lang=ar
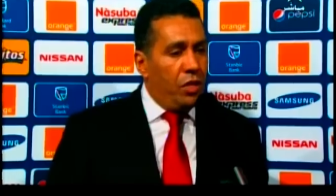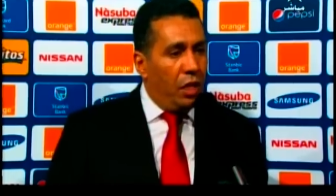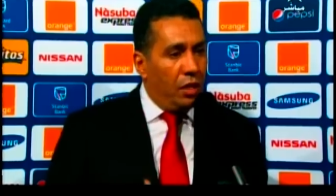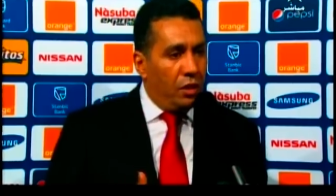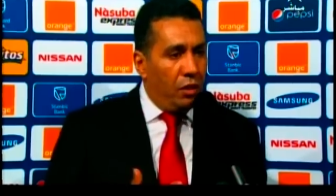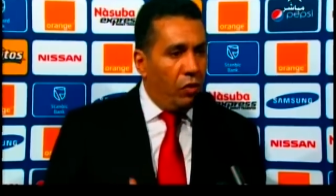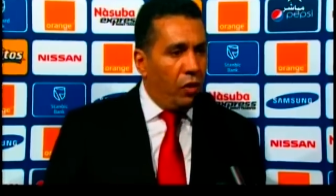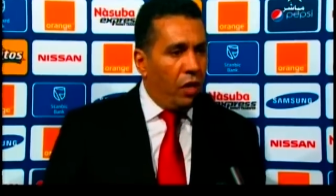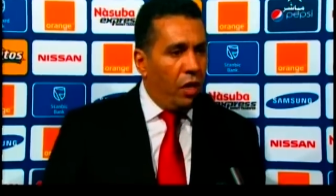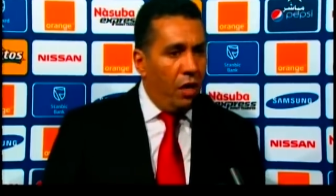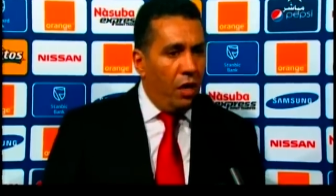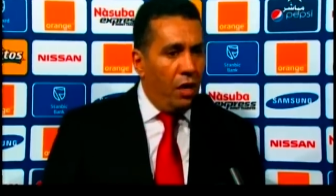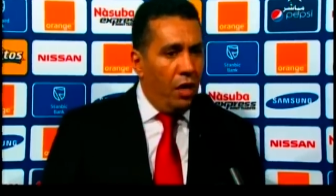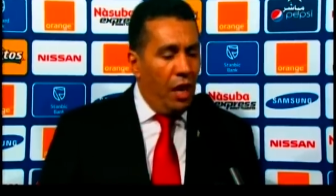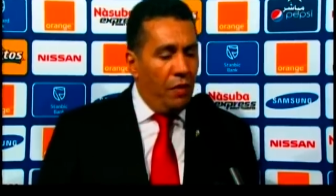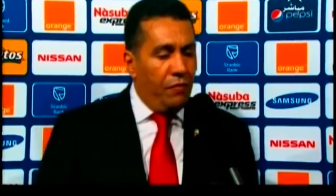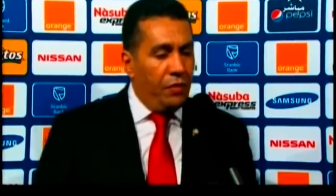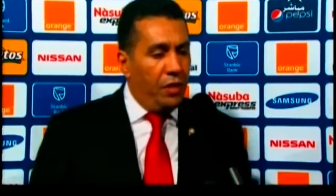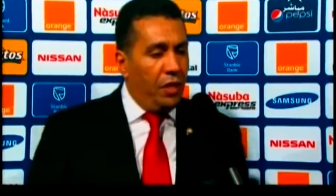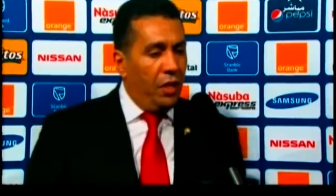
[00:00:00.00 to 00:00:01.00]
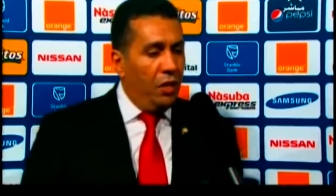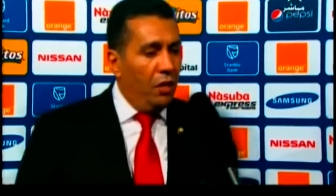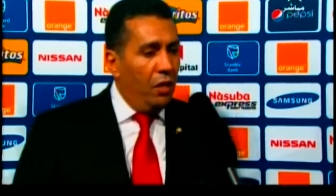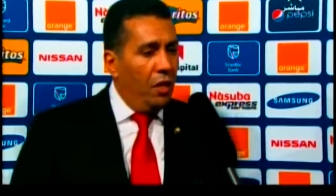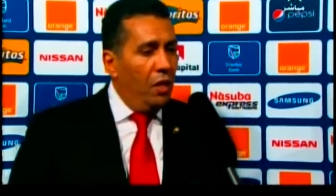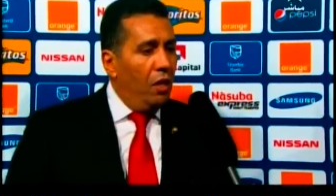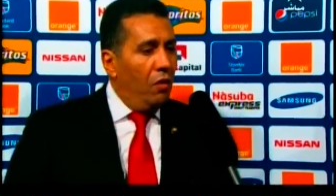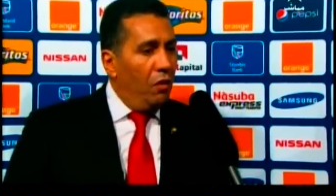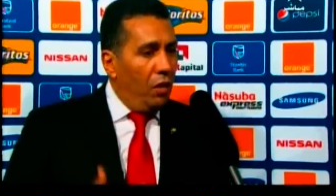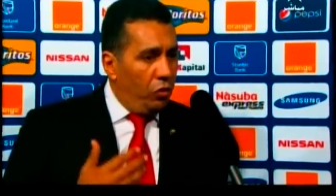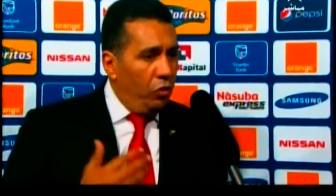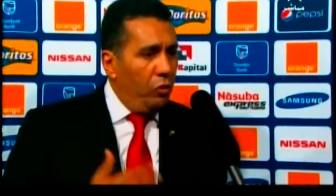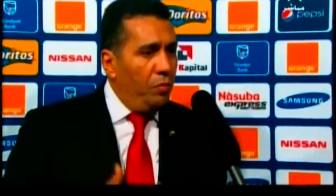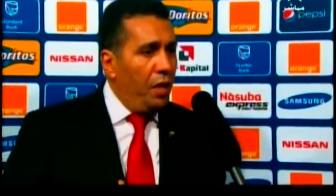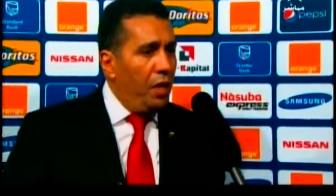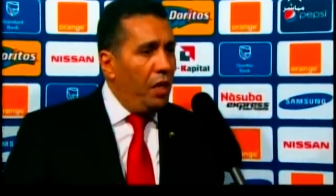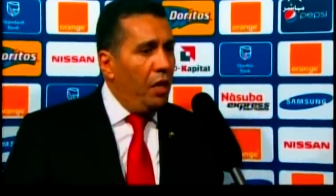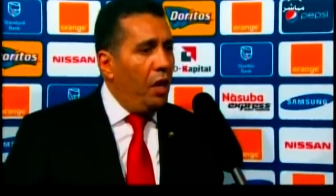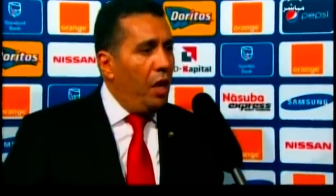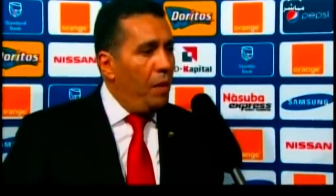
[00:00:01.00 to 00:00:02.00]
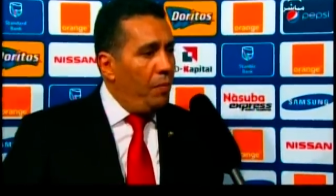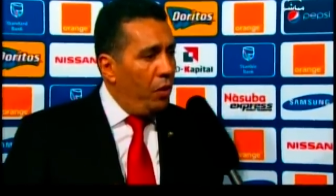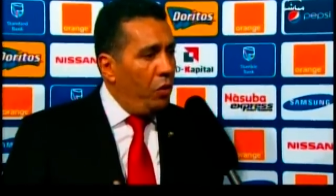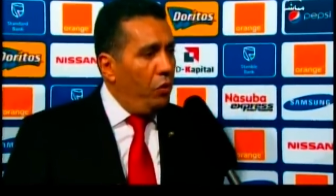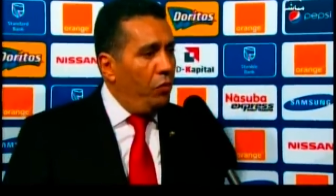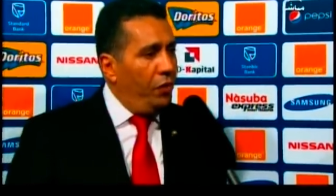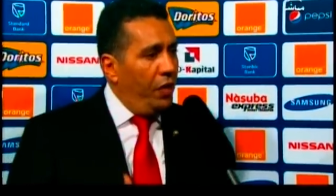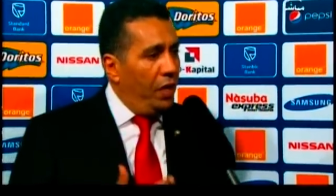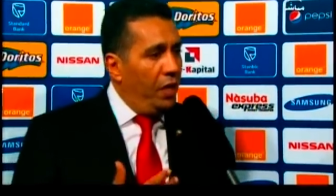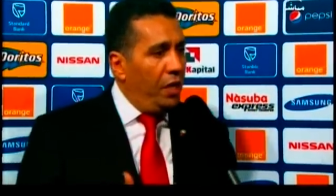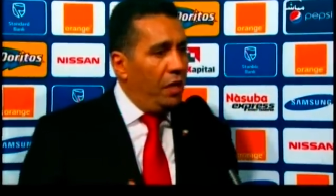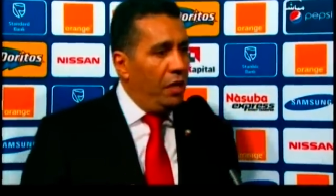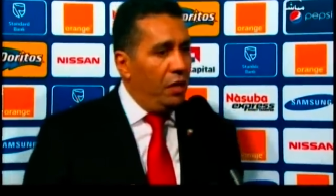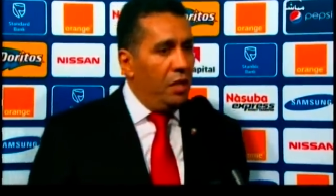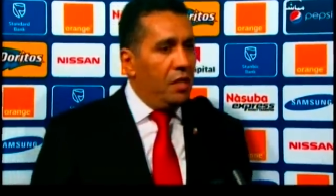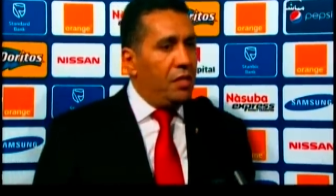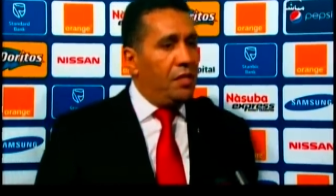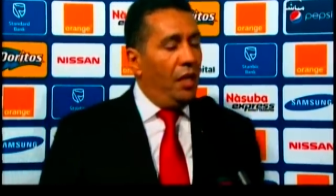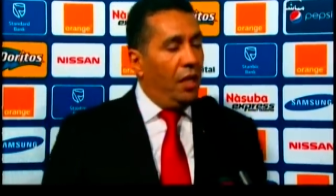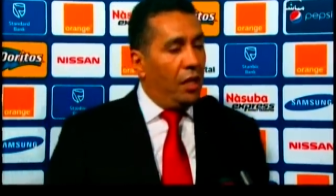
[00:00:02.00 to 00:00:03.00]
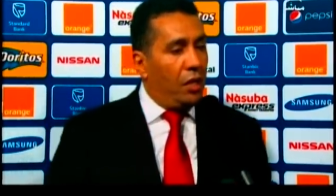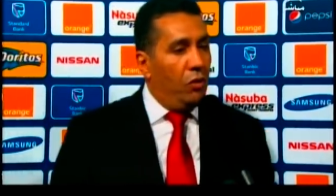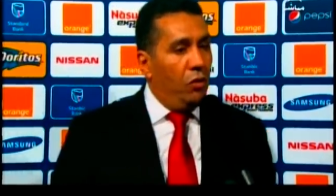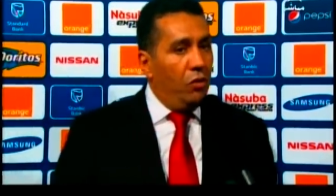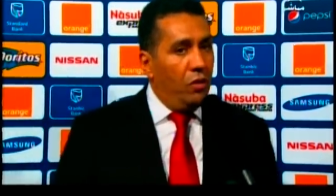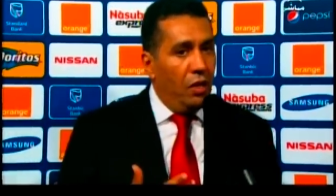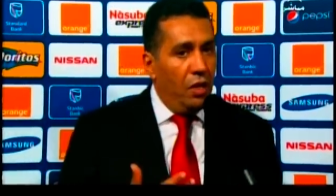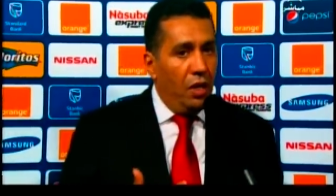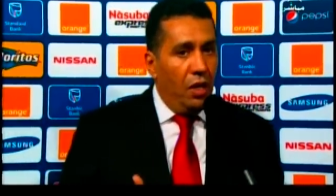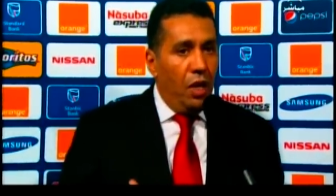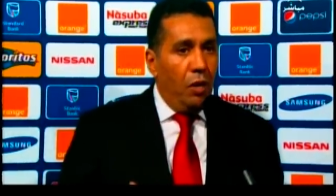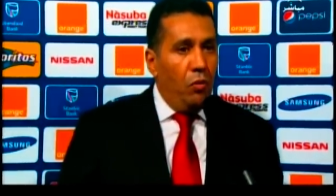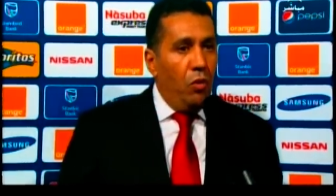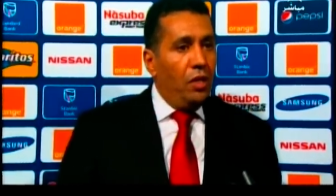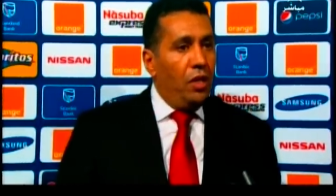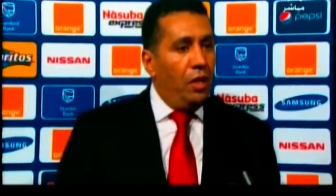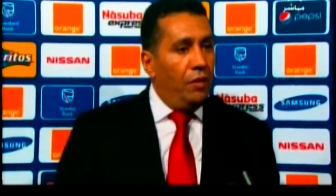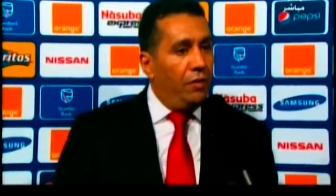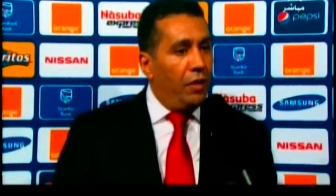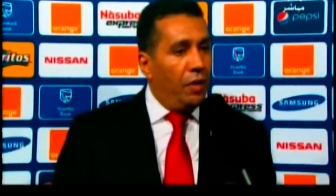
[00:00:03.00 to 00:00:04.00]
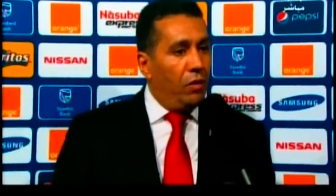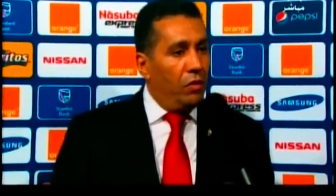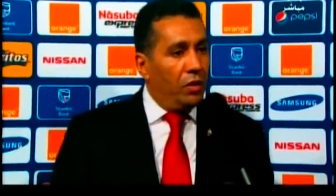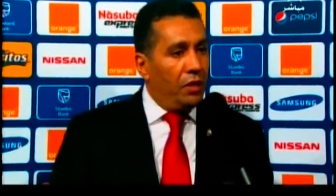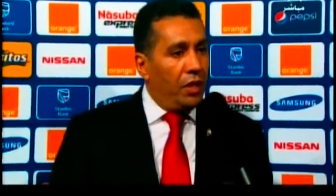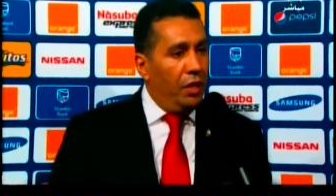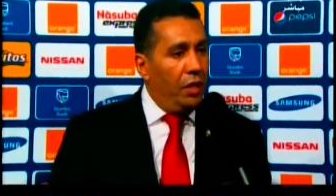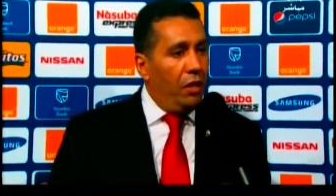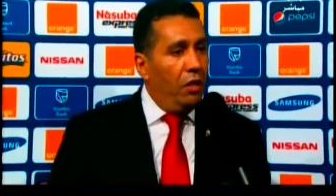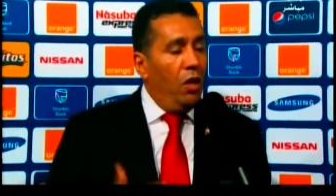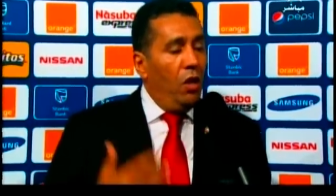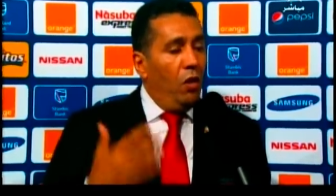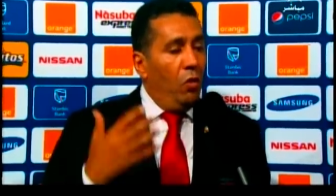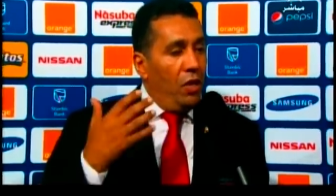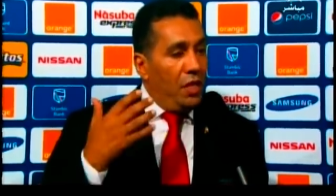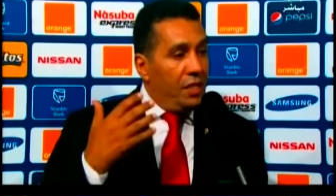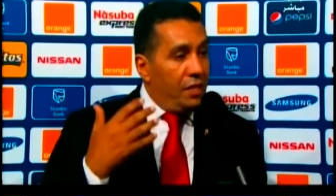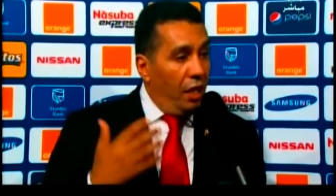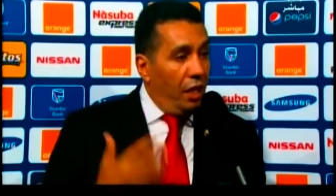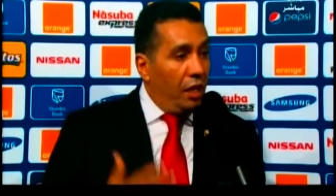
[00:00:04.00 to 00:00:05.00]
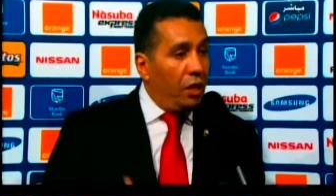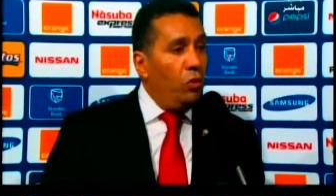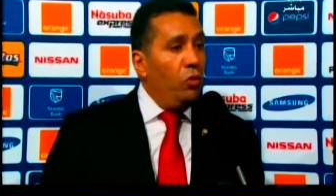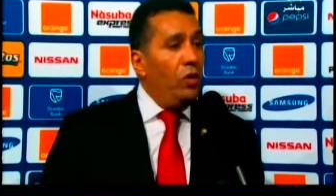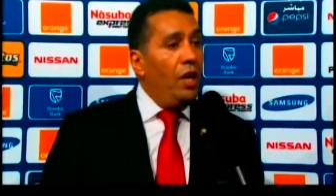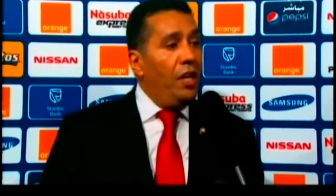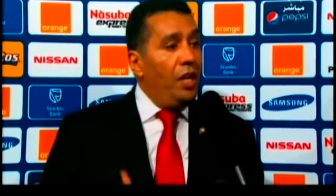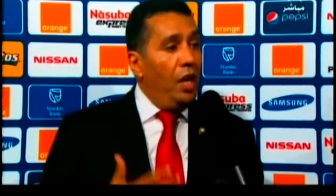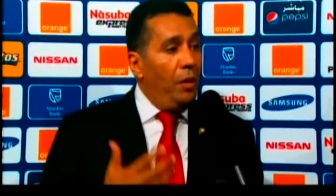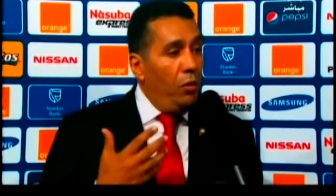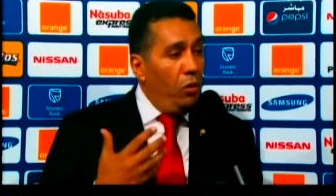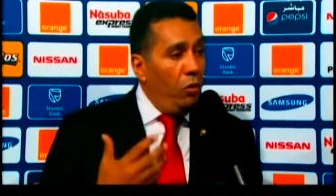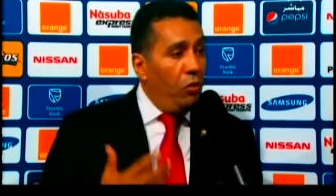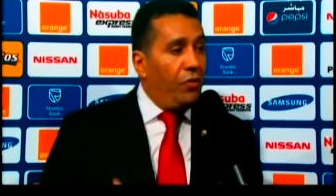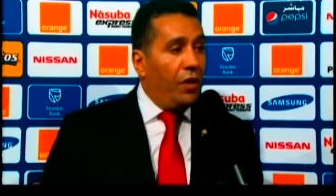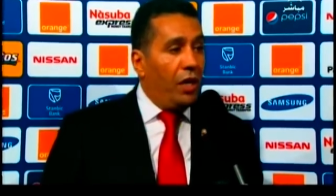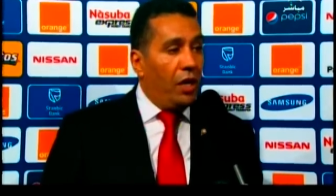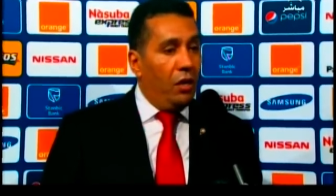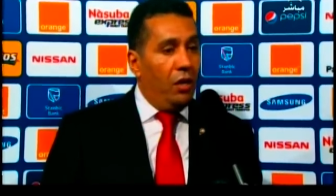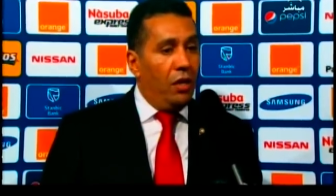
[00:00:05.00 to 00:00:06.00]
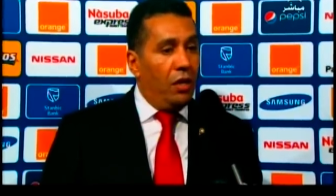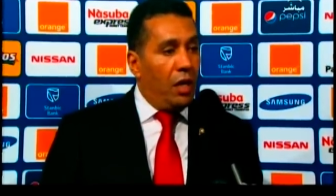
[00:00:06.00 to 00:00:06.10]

دور حافظي واظن بان ابانوا فعلا يستحقون الممثل الفريق الوطني ويستحقون ان يحملون الفريق آه،